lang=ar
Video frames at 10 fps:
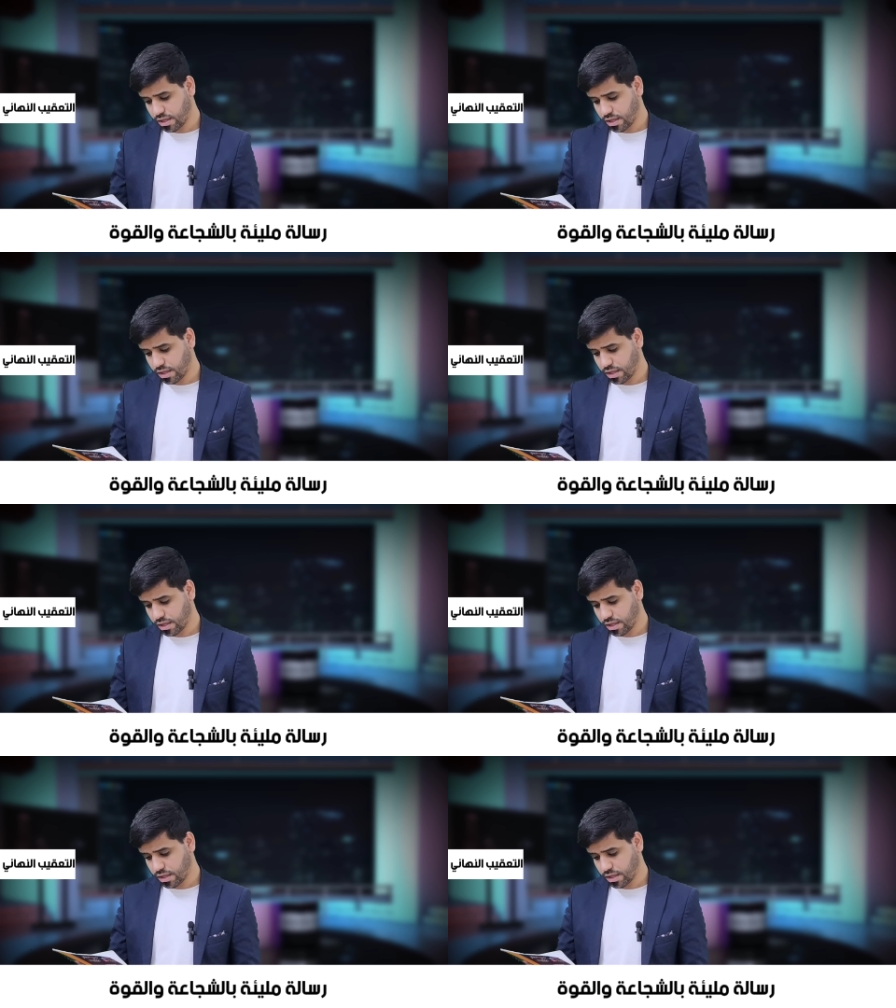
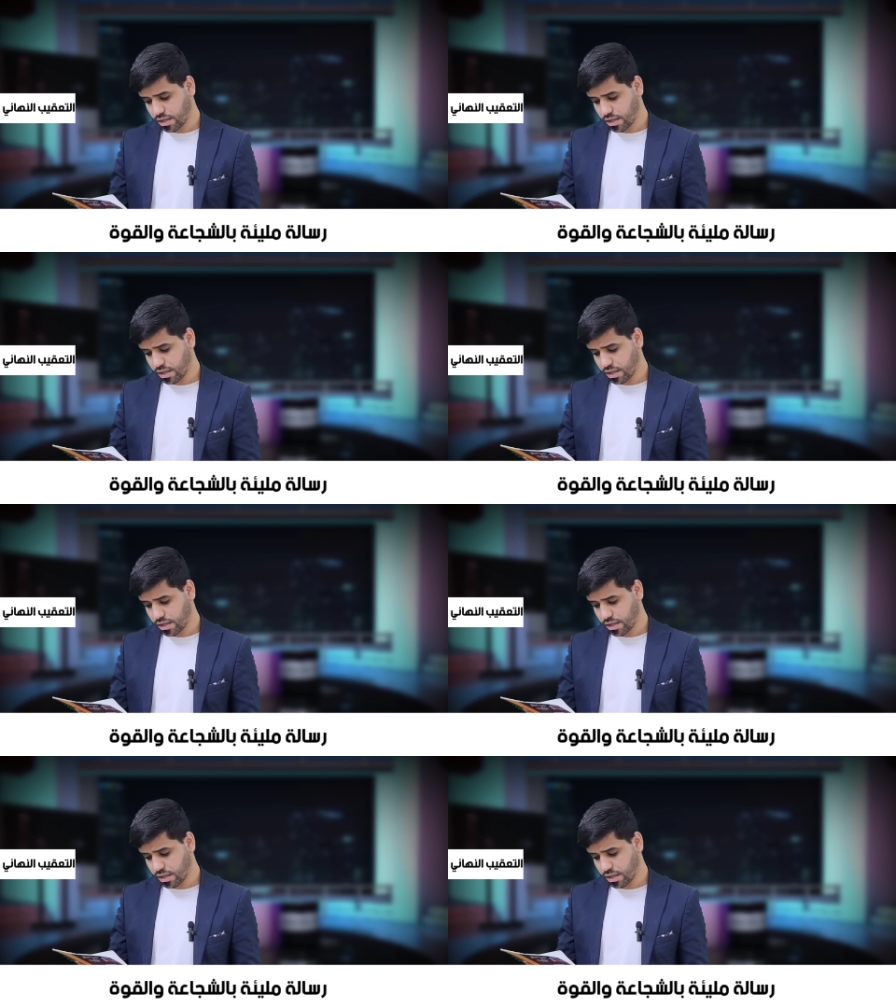اخواتي هنيئا
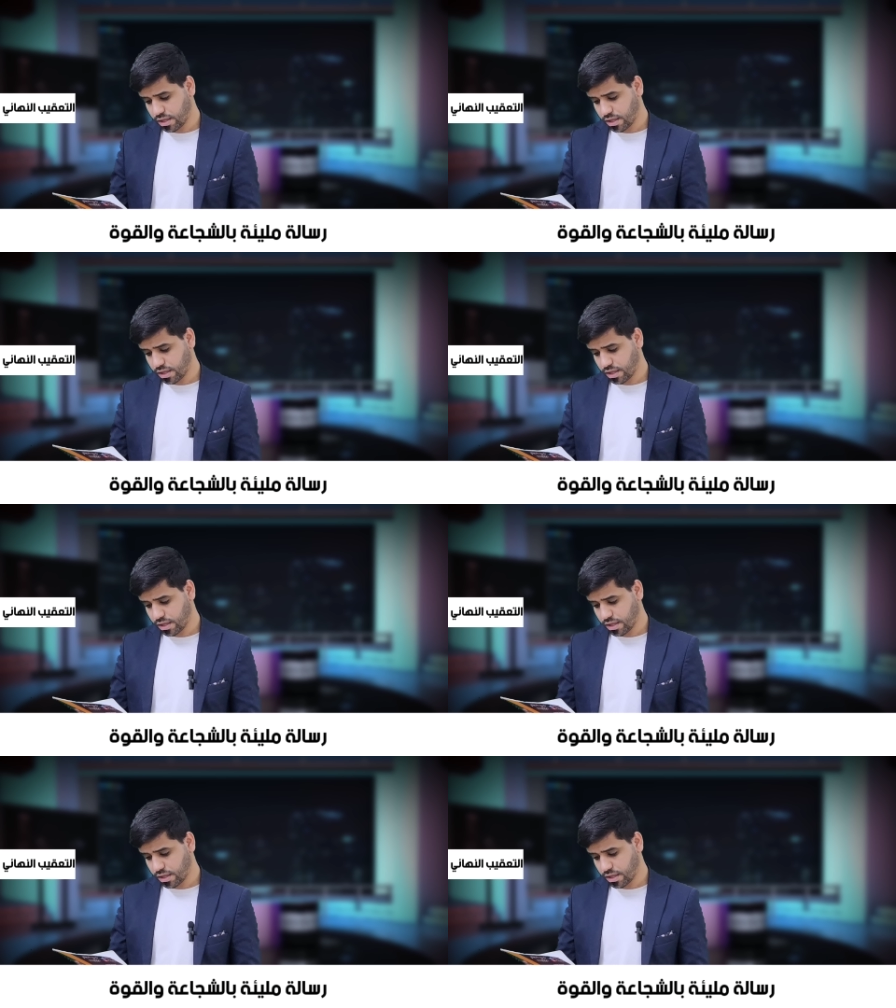لها على هذا
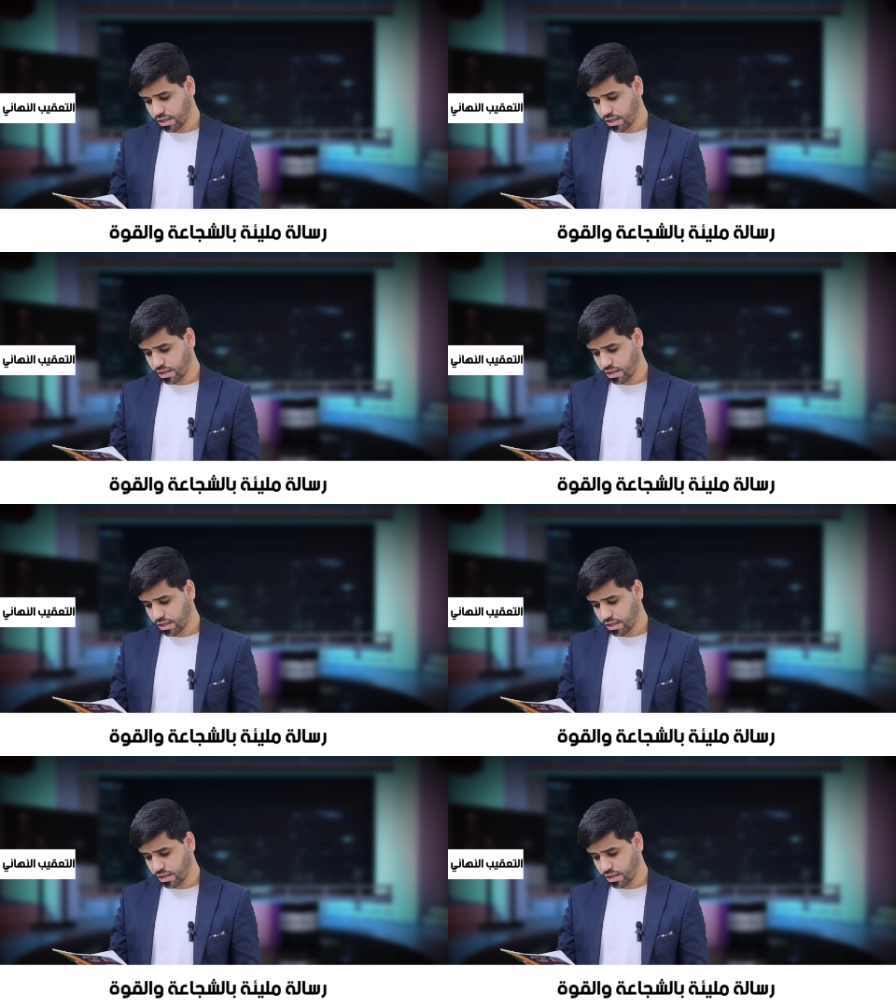الصبر
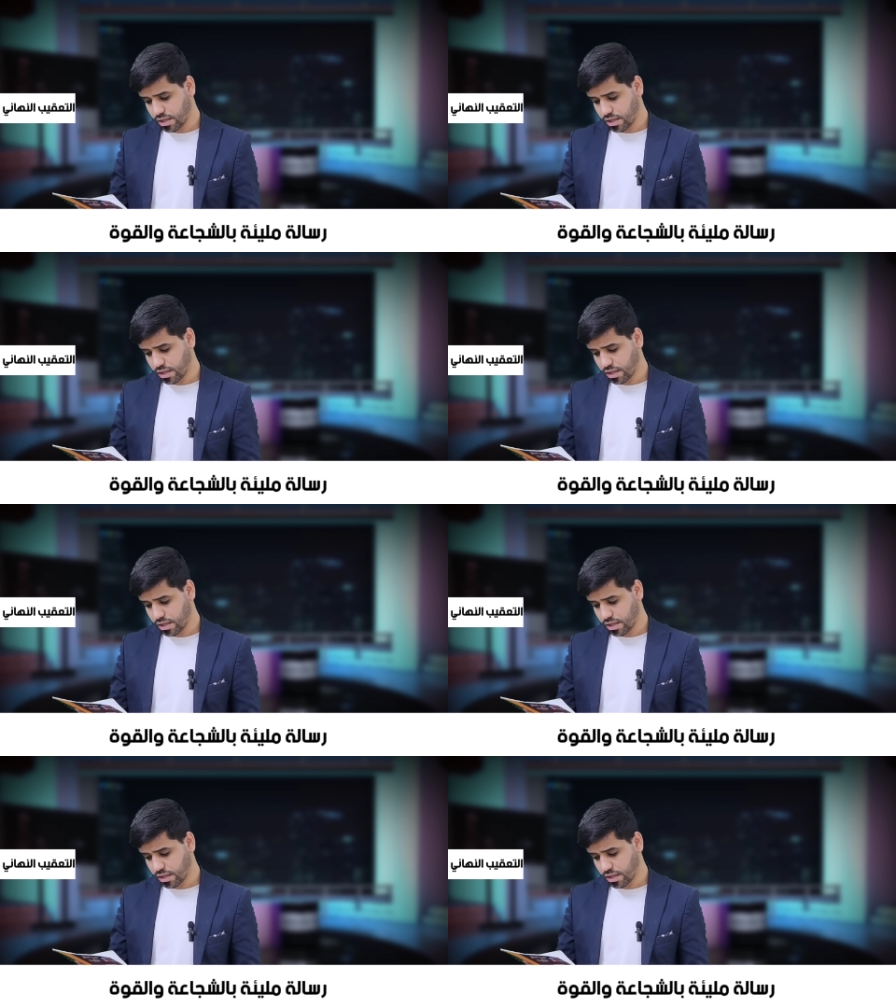هنيئا لها على
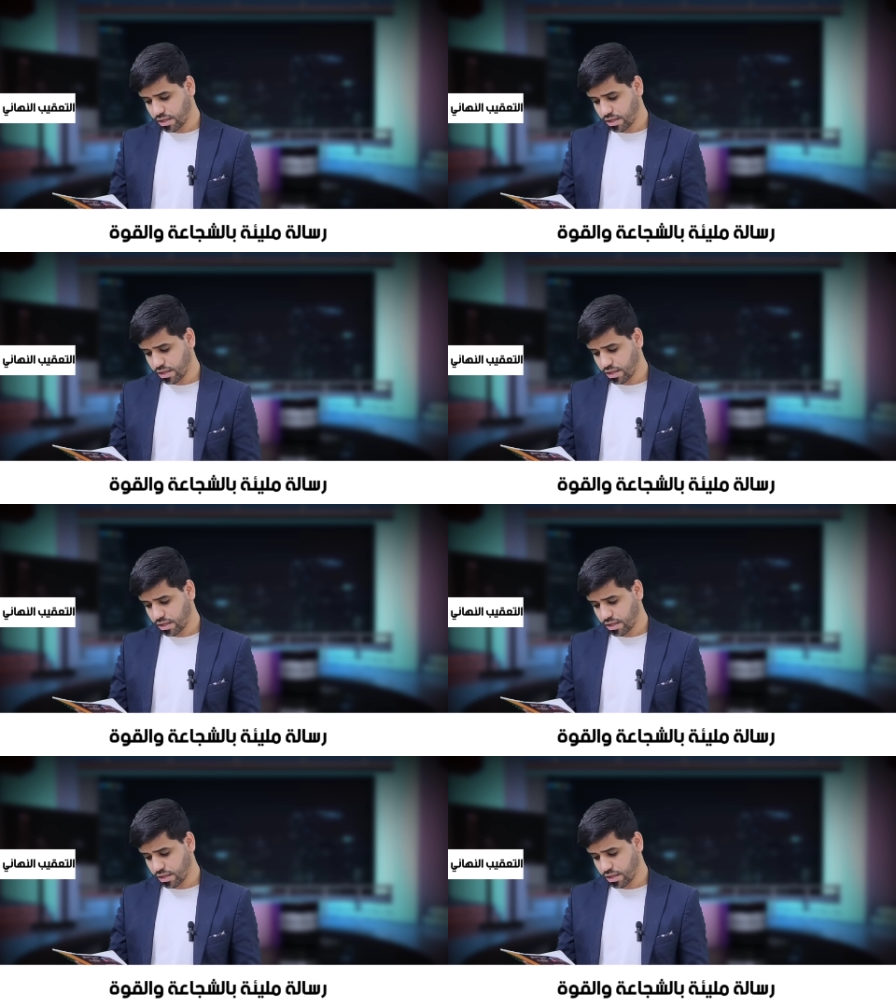
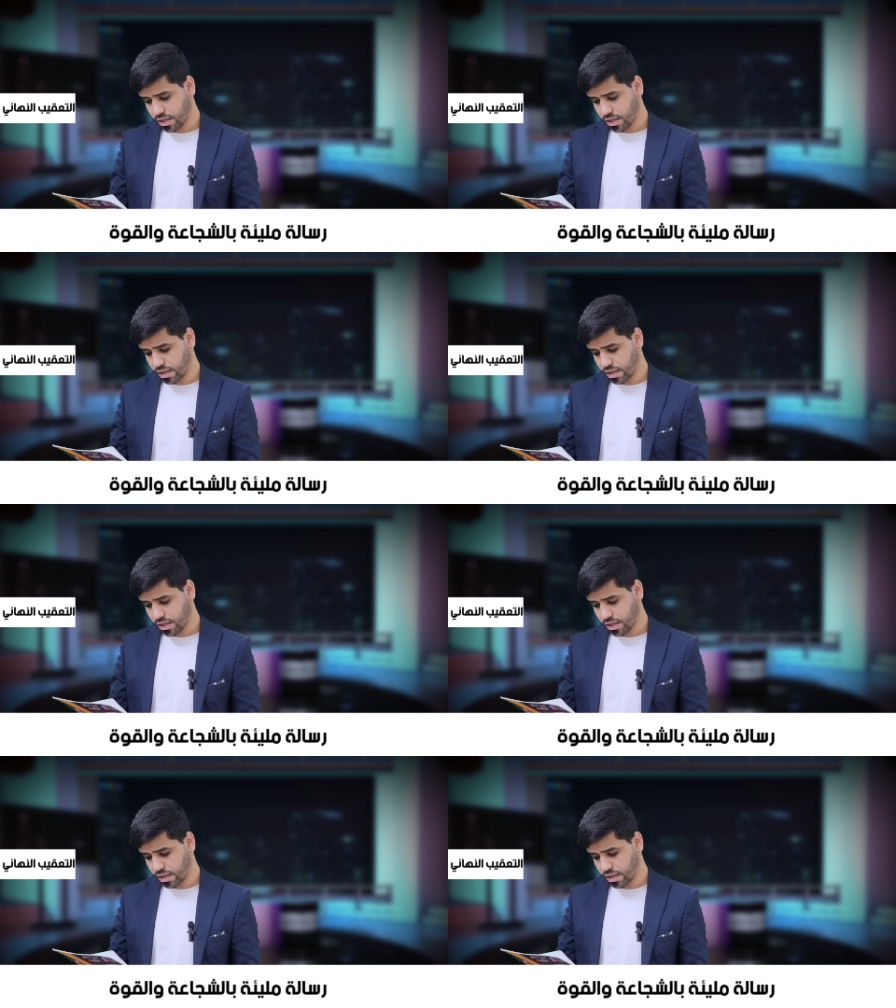هذه
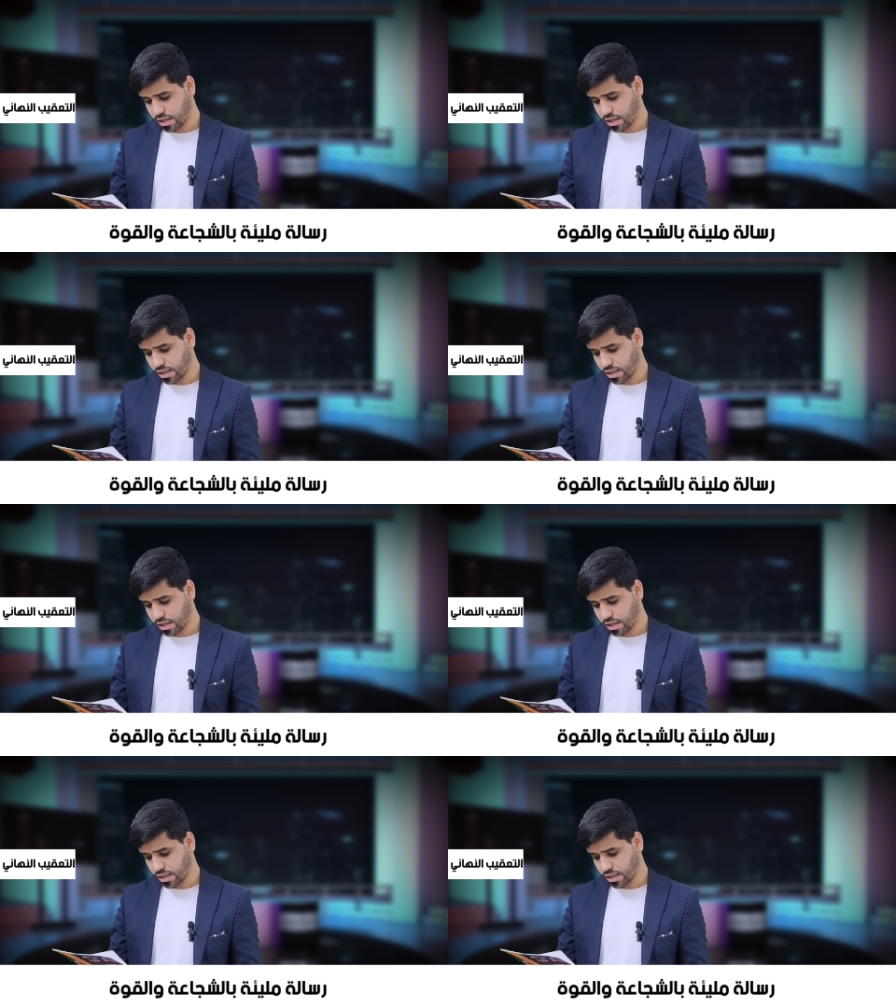الشجاعة
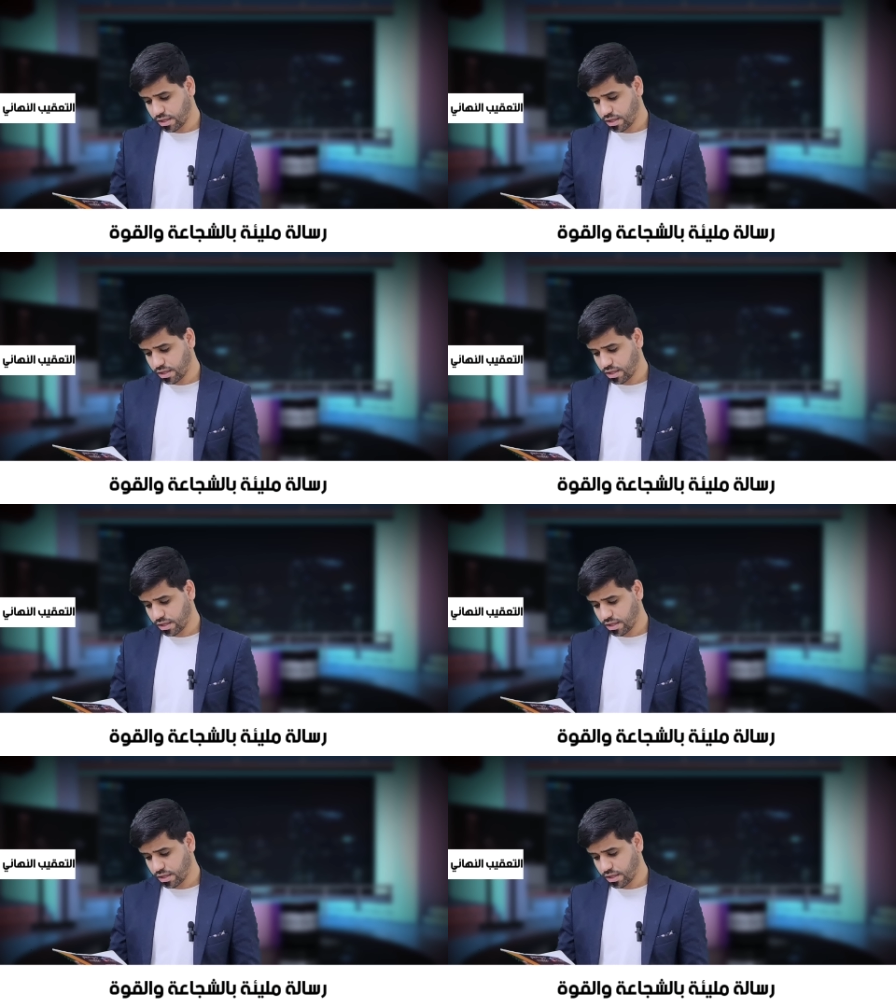أخواني أخواتي